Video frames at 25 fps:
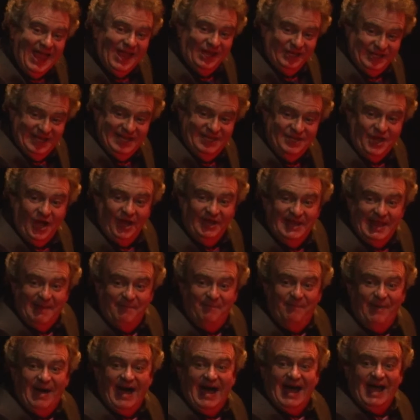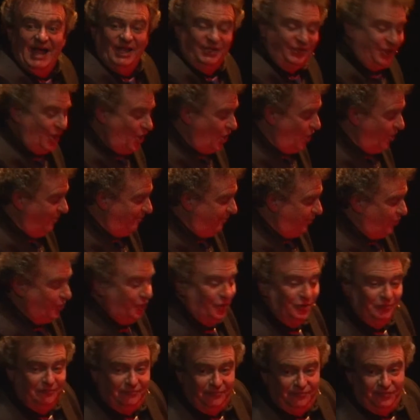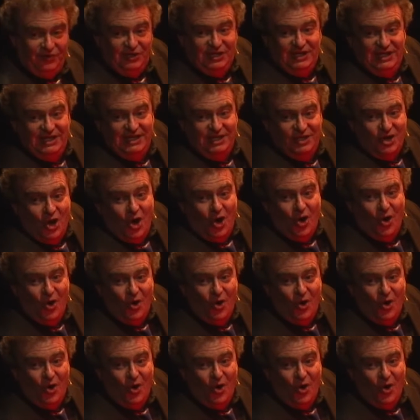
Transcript: il n'y en a pas de plus finaux.